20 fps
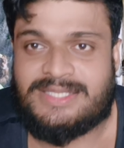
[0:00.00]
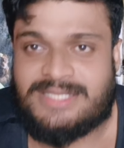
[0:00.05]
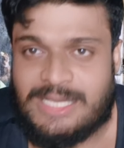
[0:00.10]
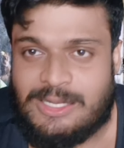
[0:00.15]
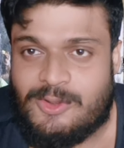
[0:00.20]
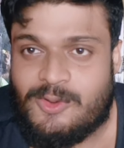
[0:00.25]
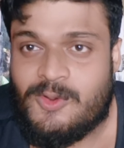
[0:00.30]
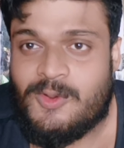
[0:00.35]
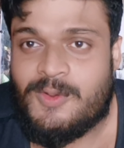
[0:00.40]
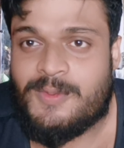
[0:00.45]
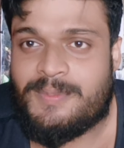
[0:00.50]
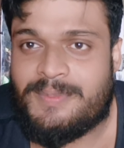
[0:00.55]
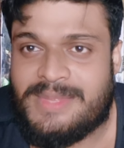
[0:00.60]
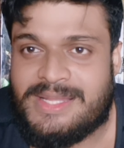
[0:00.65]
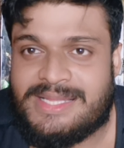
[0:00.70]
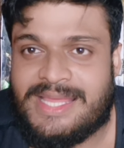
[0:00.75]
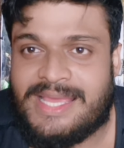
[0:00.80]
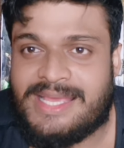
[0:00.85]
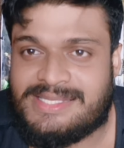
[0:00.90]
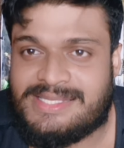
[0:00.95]
चलो
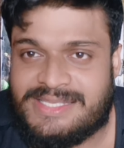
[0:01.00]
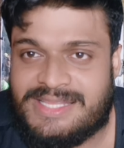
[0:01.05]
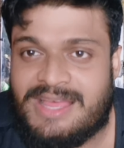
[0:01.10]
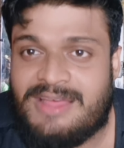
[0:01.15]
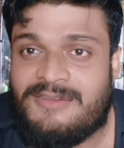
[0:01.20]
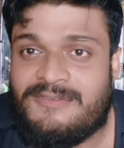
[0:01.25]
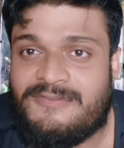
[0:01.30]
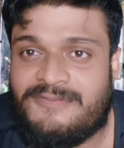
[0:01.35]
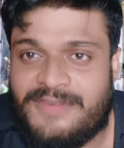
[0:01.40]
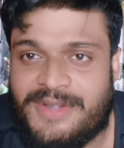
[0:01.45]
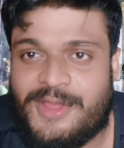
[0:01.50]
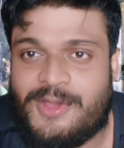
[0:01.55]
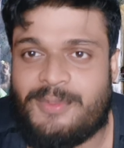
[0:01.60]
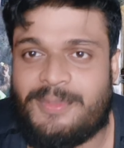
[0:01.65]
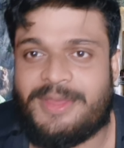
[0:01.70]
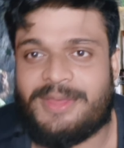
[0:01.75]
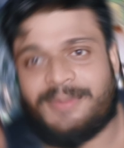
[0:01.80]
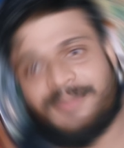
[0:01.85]
मिलते हैं सीधा वीडियो में